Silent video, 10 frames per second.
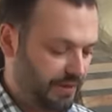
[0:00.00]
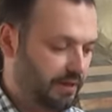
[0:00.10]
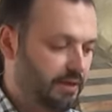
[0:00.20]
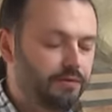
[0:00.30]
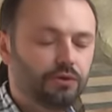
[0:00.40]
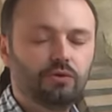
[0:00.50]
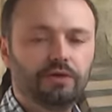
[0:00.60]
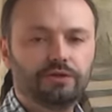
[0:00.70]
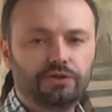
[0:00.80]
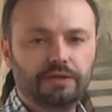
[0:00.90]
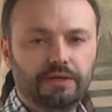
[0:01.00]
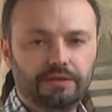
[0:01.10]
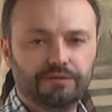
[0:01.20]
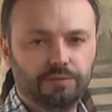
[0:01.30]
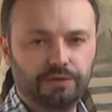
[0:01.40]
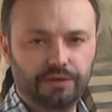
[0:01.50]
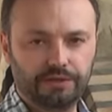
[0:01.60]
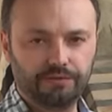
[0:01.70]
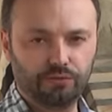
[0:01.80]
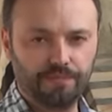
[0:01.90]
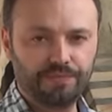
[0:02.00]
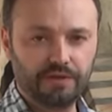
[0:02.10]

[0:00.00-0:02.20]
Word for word: Когда вы только начинаете взбивать его,